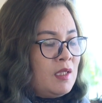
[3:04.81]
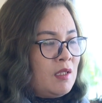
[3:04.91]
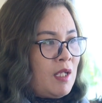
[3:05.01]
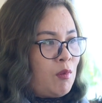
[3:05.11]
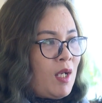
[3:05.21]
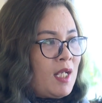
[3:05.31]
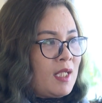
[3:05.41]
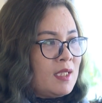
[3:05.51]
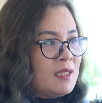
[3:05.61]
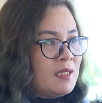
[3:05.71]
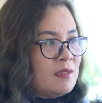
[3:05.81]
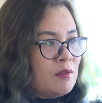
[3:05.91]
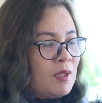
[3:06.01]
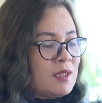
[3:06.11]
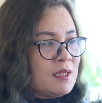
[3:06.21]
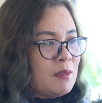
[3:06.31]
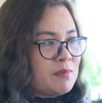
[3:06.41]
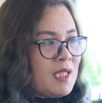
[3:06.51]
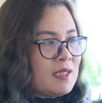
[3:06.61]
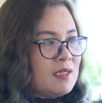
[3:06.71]
Và qua cái quá trình
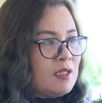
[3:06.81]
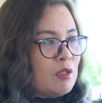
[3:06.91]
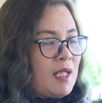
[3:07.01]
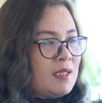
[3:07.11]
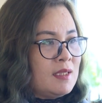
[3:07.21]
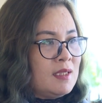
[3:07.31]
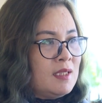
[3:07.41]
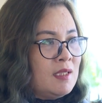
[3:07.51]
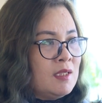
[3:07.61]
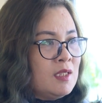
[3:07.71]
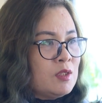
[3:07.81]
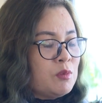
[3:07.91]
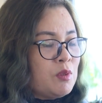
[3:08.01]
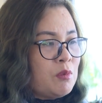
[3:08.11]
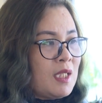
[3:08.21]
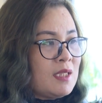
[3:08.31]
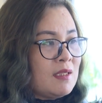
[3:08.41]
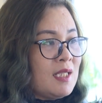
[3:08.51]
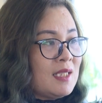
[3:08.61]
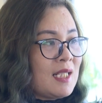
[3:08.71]
giám sát thì cơ bản thì chúng tôi cũng đã
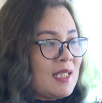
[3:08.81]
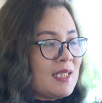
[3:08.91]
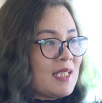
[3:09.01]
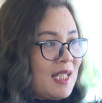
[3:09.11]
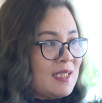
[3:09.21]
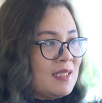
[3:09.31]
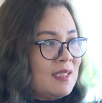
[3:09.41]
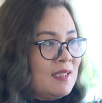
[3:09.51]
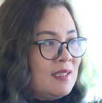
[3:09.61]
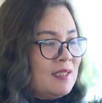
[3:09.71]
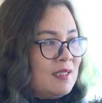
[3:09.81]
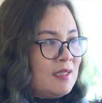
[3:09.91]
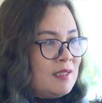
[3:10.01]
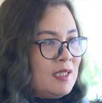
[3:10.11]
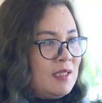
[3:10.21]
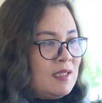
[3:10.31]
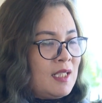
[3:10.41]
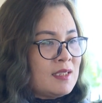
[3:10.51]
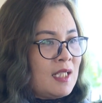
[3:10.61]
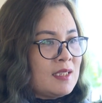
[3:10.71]
thực hiện các cái test nhanh để
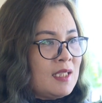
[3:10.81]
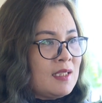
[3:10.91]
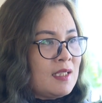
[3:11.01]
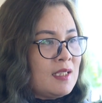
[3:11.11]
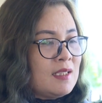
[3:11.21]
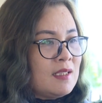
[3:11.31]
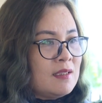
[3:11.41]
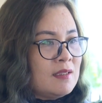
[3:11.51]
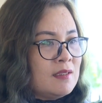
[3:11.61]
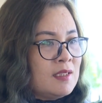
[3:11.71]
đánh giá nhanh các cái